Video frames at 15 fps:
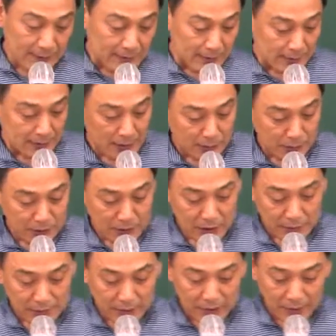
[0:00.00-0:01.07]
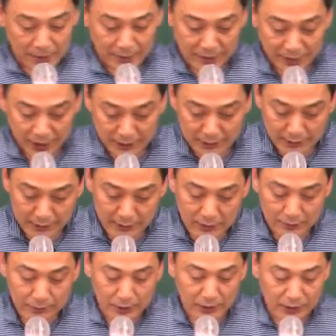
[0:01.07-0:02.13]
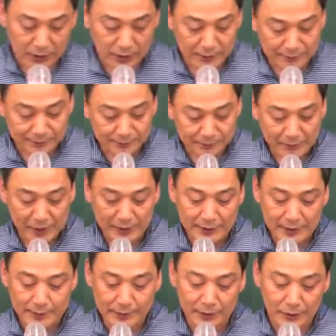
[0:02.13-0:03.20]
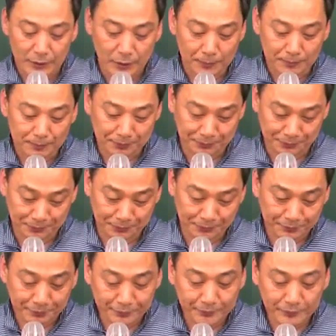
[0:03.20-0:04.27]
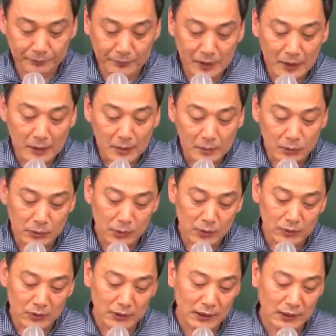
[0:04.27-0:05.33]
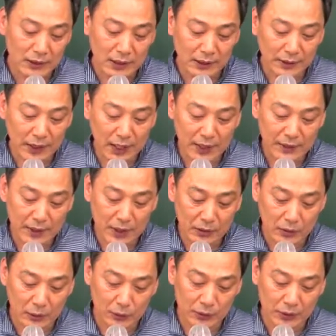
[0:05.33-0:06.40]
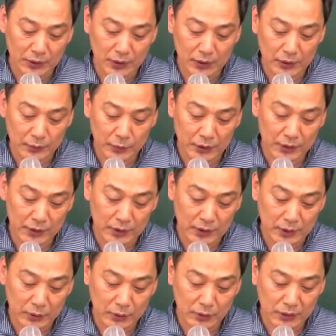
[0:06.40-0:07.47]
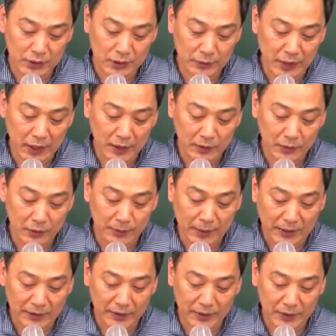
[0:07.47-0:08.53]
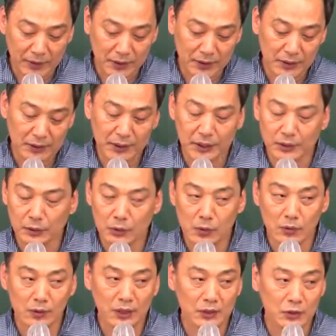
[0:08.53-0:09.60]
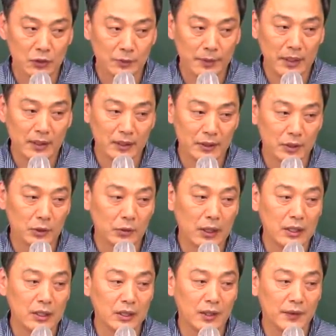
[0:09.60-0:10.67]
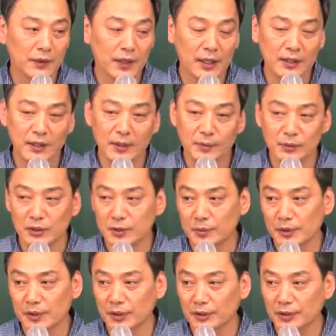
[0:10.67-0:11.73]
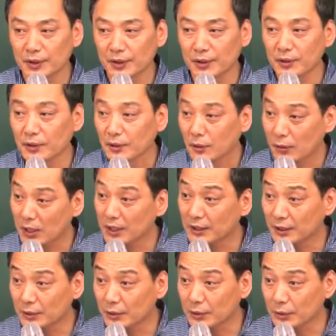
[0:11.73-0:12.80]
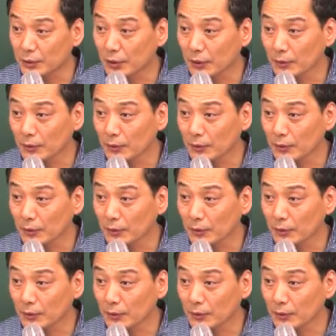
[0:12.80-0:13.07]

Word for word: 자 문제 2번 갑니다. 2번은 핵심 이거죠. 부동산이란 단어하고 위, 위저 국지와 또 반드시 지리적 공간 수방과 서로 관련돼 있나 문제 묻는 거요. 관련이 있죠, 그죠?